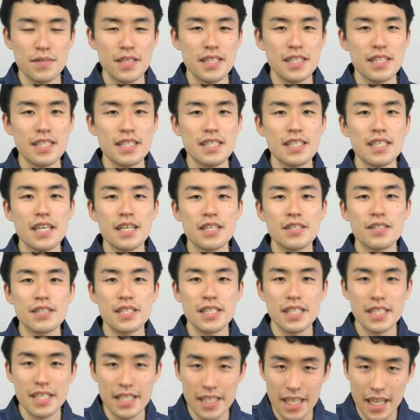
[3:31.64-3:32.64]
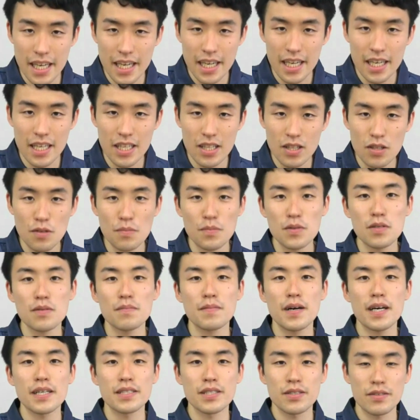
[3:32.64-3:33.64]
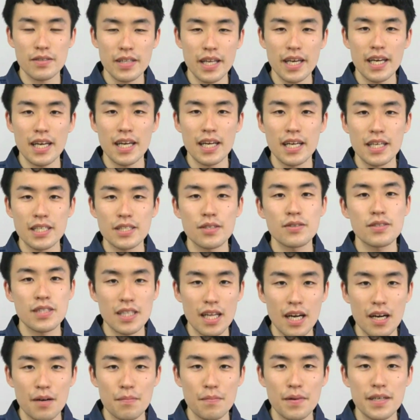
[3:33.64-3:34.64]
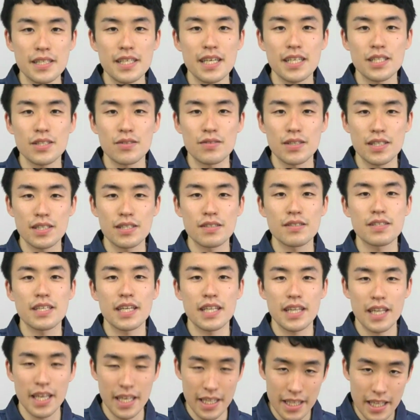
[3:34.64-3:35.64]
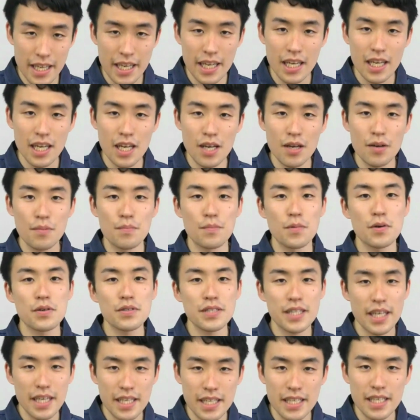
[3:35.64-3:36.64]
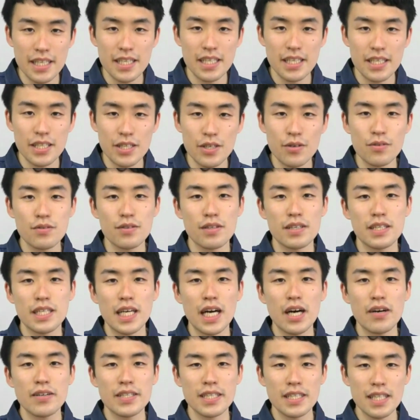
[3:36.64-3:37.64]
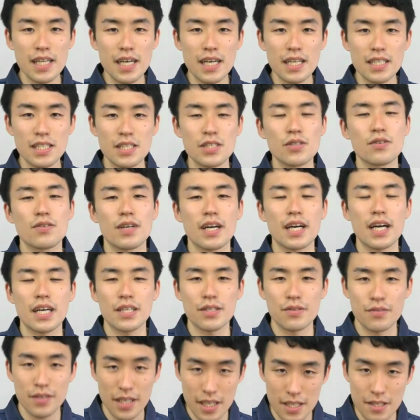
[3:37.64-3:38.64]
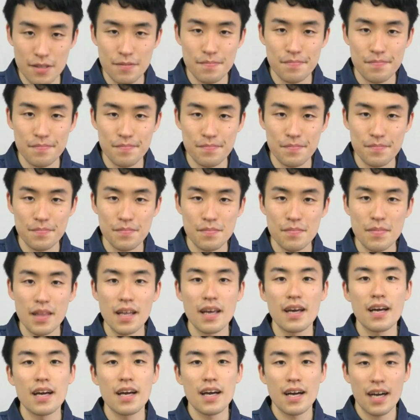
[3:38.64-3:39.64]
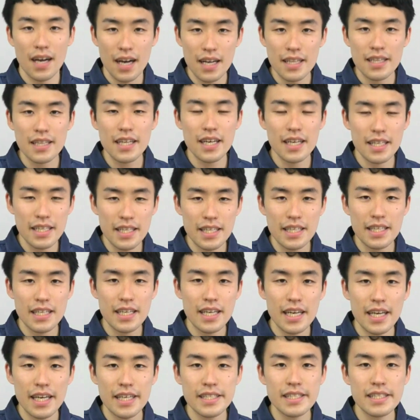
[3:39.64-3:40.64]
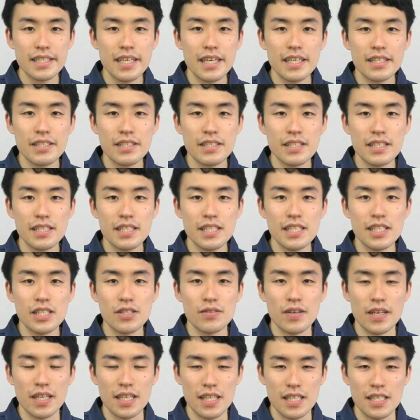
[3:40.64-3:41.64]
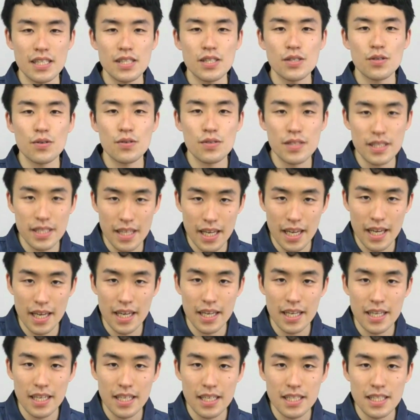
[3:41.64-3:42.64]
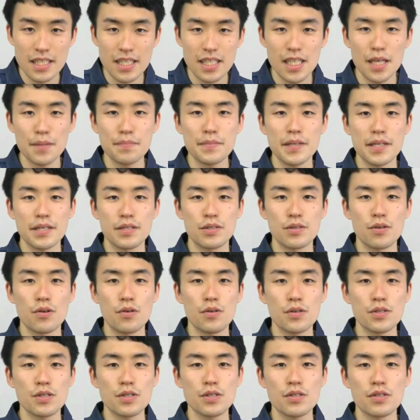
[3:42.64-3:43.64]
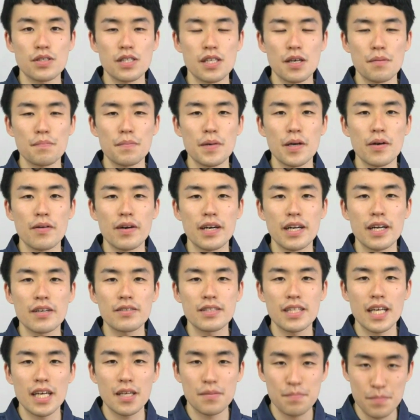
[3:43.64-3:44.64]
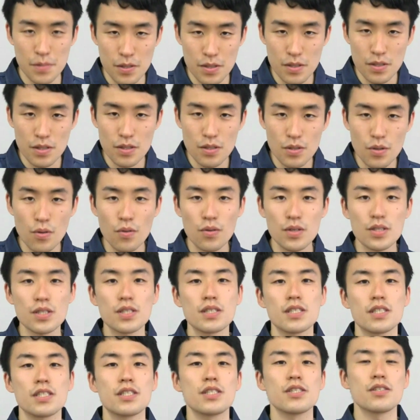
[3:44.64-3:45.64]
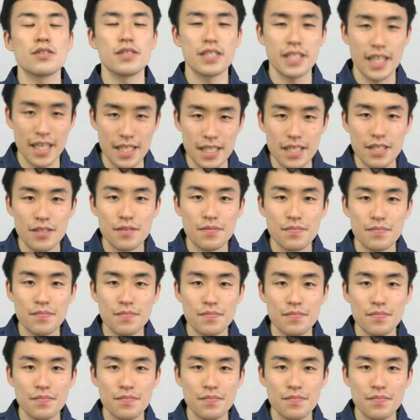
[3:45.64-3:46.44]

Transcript: ピーティーエフイー 製のものもあるので、そういったバリエーションに優れていて、目的用途に合わせた使用が可能です。反対に エスアール シリーズは金属製さんびゃくろくじゅうど全面を洗うタイプの一種類です。